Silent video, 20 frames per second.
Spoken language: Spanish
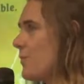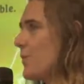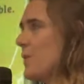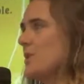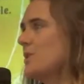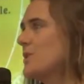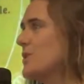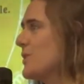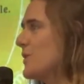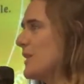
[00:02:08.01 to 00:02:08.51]

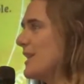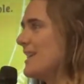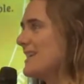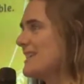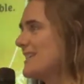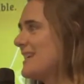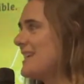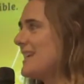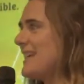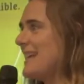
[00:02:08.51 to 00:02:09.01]

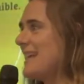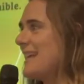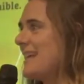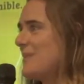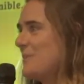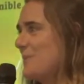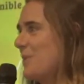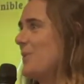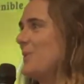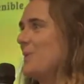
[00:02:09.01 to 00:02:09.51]
cuestiones
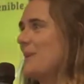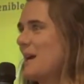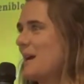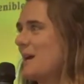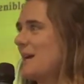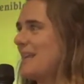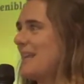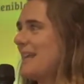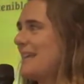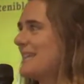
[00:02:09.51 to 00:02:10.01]
bueno,
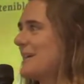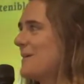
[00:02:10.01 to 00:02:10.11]
ya, ya,